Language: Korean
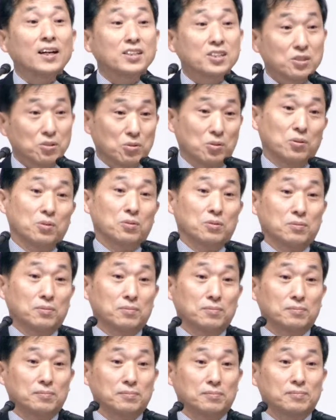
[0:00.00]
하시고
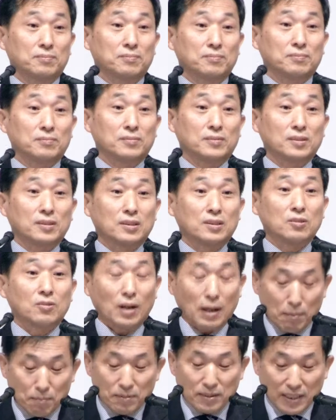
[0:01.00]

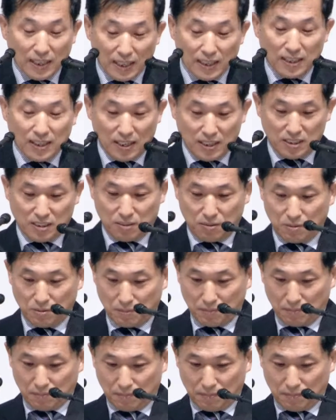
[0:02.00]
그와 함께 있게 하시고